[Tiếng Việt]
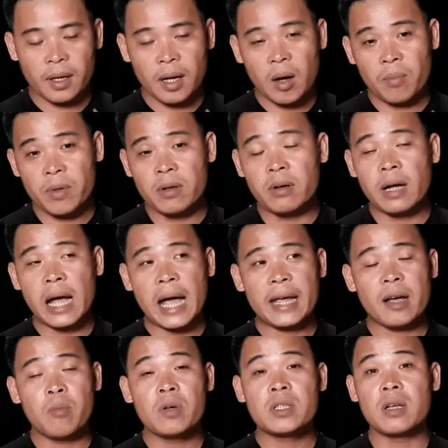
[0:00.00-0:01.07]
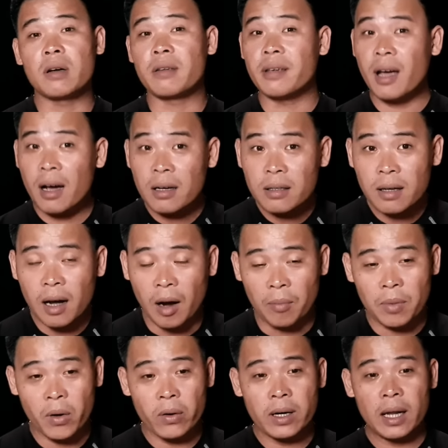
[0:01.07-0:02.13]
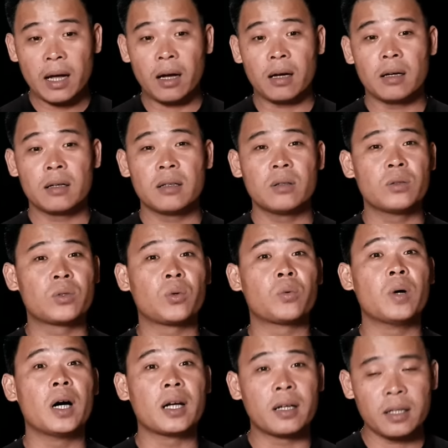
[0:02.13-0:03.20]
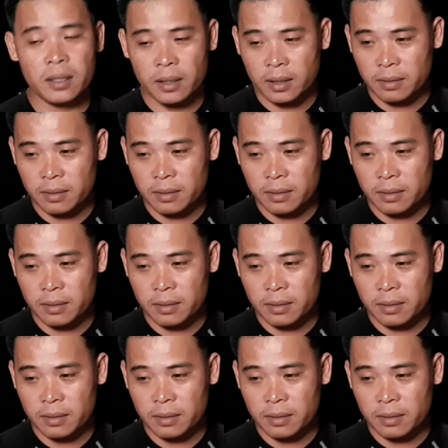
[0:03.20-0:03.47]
ông dượng hai ông mới sực nhớ ông nói là tôi quên nè